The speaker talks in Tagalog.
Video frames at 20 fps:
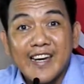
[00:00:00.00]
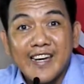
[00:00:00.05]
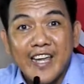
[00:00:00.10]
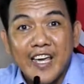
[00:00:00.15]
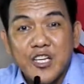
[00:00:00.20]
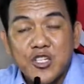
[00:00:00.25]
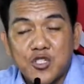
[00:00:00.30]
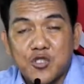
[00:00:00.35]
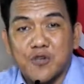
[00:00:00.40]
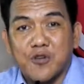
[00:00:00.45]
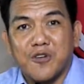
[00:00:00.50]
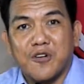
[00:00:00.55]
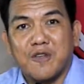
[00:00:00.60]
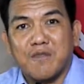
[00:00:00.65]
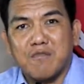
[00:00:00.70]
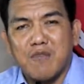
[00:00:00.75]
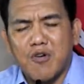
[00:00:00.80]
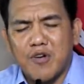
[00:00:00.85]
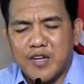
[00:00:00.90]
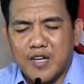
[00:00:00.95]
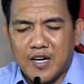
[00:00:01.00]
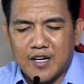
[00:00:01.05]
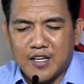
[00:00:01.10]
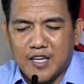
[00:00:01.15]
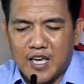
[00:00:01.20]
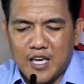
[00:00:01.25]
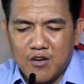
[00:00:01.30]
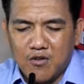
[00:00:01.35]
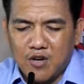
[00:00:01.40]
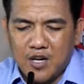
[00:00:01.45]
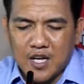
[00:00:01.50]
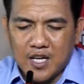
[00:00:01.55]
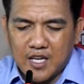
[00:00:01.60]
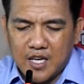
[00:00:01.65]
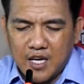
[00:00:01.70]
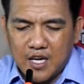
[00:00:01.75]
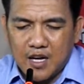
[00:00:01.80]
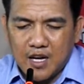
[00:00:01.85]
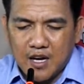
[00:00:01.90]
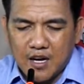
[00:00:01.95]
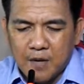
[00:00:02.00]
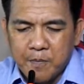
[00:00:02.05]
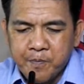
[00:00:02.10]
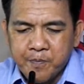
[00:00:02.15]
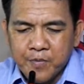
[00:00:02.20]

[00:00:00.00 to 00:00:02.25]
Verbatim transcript: nature. Mo nang giingon lagi nga